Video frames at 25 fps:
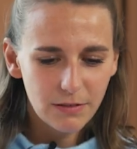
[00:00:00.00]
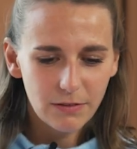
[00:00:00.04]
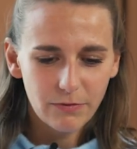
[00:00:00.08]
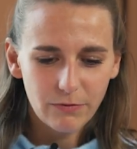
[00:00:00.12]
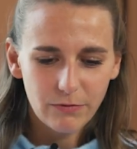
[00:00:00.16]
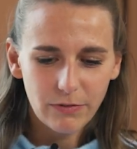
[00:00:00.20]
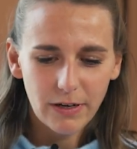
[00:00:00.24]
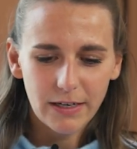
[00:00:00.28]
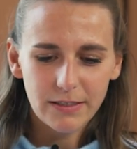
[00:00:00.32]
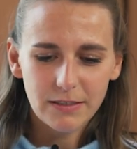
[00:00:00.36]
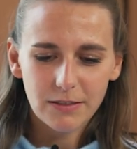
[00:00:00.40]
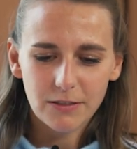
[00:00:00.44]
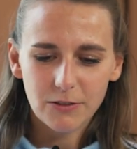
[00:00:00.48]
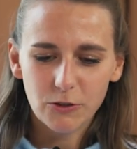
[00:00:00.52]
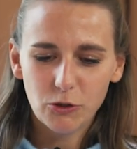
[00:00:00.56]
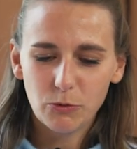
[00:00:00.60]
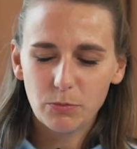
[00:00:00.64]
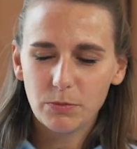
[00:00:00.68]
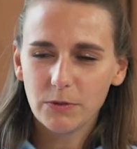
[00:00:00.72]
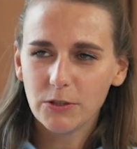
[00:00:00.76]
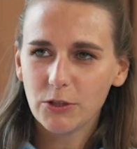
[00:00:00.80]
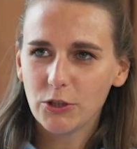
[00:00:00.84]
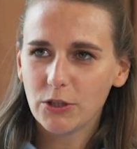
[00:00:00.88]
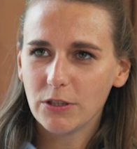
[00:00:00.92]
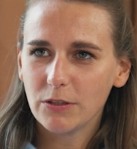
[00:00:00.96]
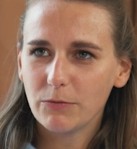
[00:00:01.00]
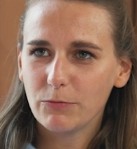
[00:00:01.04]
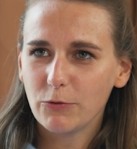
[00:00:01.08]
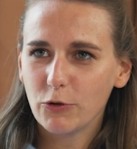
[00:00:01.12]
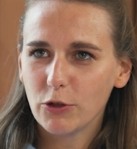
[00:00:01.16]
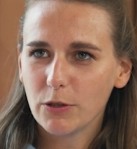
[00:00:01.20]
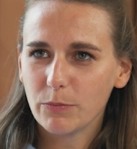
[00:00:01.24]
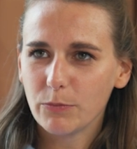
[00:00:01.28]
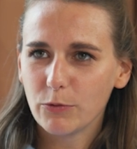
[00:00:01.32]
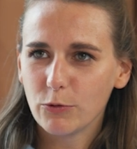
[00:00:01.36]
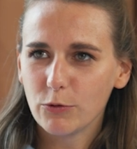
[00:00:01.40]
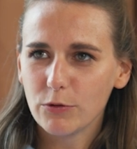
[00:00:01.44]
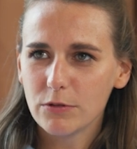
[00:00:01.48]
weiteres Spiel steht
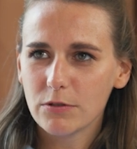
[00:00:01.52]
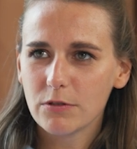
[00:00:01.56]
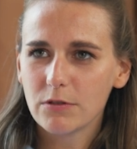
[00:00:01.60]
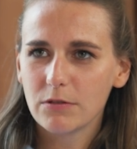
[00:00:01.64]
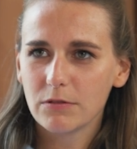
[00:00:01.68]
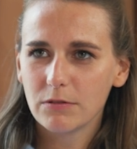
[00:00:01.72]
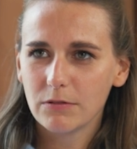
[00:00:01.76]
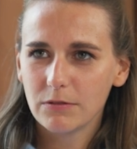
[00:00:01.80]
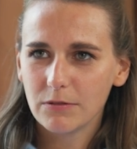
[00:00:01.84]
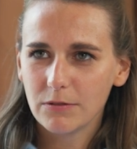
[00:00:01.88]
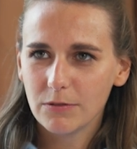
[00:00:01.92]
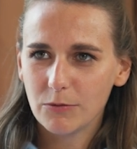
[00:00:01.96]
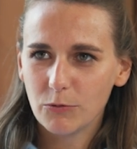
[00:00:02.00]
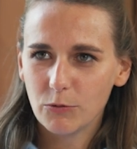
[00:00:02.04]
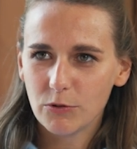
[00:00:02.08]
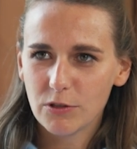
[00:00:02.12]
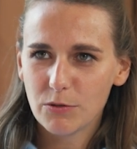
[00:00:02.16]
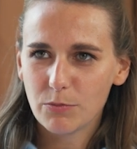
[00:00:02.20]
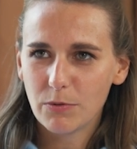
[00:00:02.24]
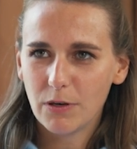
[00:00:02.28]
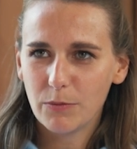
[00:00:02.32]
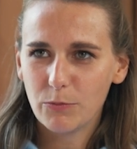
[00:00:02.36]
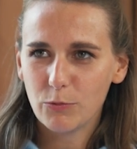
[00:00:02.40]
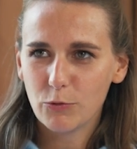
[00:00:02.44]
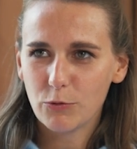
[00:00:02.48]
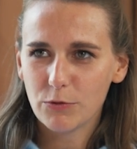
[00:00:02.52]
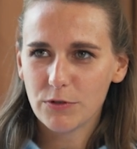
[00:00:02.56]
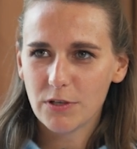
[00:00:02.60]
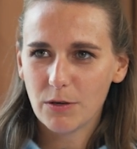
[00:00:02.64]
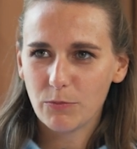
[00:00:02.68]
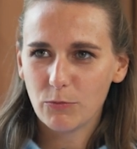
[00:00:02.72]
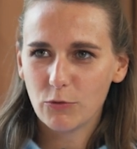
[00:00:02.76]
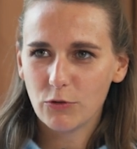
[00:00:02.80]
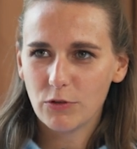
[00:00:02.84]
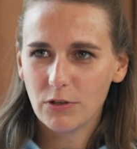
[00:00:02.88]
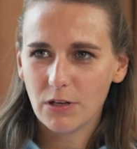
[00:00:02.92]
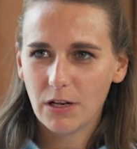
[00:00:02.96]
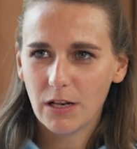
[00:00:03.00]
vor der Brust und zwar Borussia
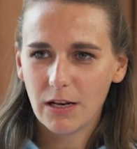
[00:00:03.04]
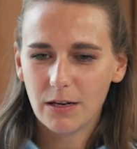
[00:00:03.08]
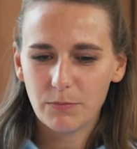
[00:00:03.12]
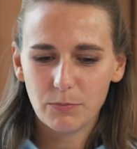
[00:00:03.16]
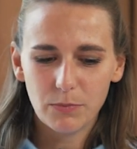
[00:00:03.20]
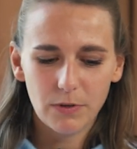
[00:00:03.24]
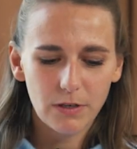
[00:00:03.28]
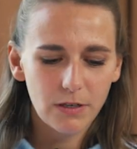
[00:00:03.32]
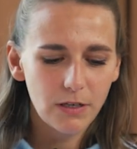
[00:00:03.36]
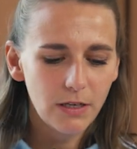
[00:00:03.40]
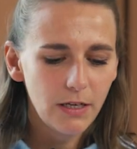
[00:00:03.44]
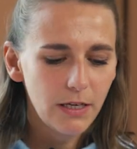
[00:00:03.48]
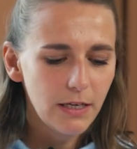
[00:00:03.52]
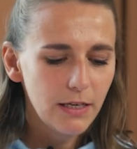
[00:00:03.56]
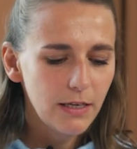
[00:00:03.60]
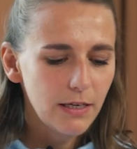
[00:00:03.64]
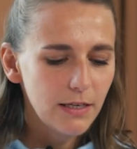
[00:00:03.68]
Mönchengladbach.